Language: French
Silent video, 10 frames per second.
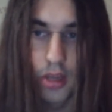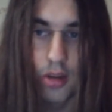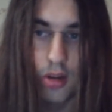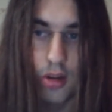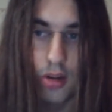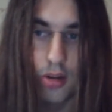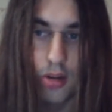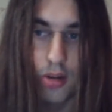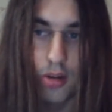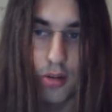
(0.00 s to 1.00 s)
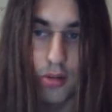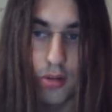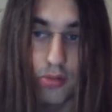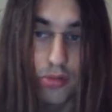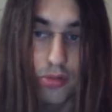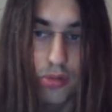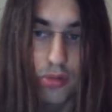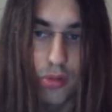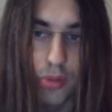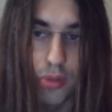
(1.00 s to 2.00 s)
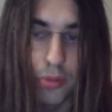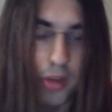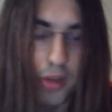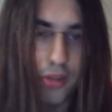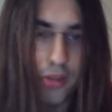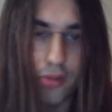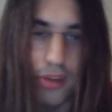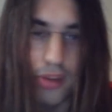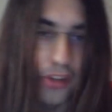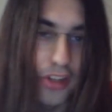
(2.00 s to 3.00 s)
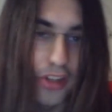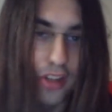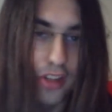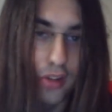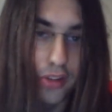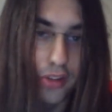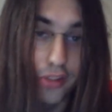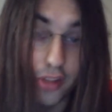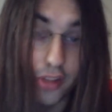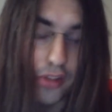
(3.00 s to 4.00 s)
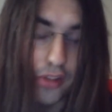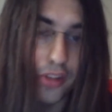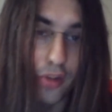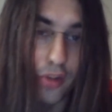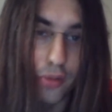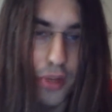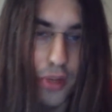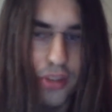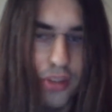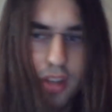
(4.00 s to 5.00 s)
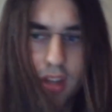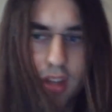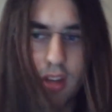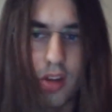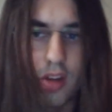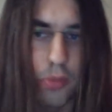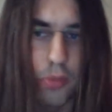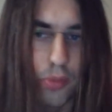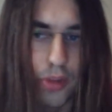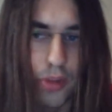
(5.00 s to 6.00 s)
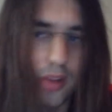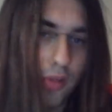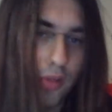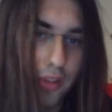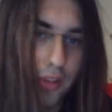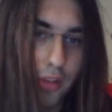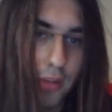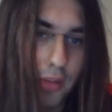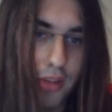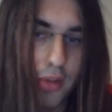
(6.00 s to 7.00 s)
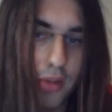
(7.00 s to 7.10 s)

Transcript: Euh, toujours au mois de mars, enfin le TD, le starter c'était le 11 mars, euh, un peu plus tard, le 25 mars,